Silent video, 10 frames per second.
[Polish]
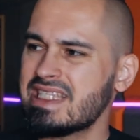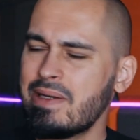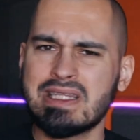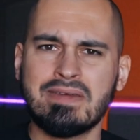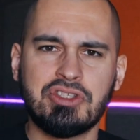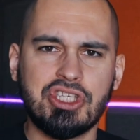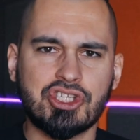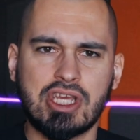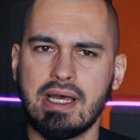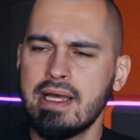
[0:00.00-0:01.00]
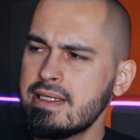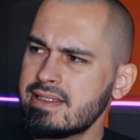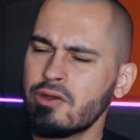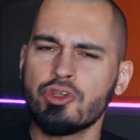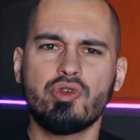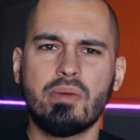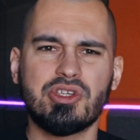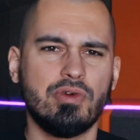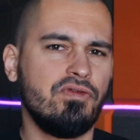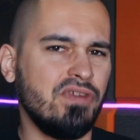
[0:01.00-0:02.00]
cała ta wycieczka
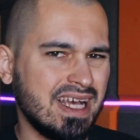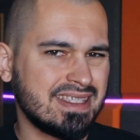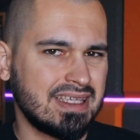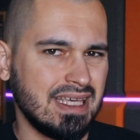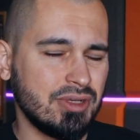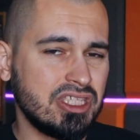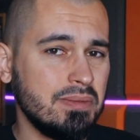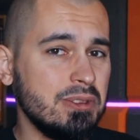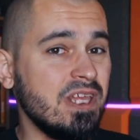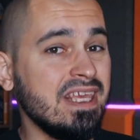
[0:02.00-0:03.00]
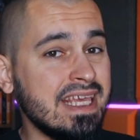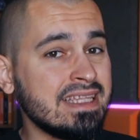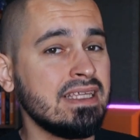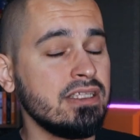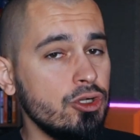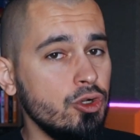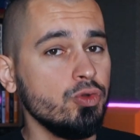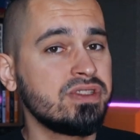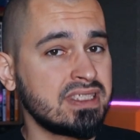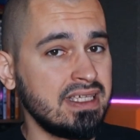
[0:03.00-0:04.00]
zakończyłaby się fiaskiem, gdyby nie jeden
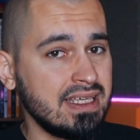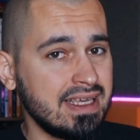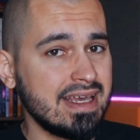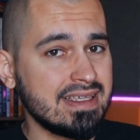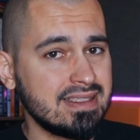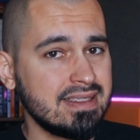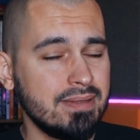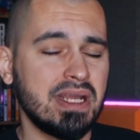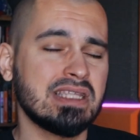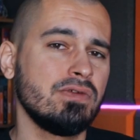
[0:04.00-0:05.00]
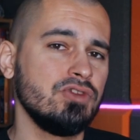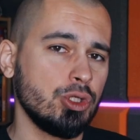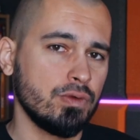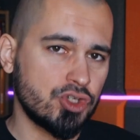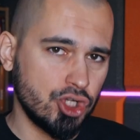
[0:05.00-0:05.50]
ludzki gest pracowników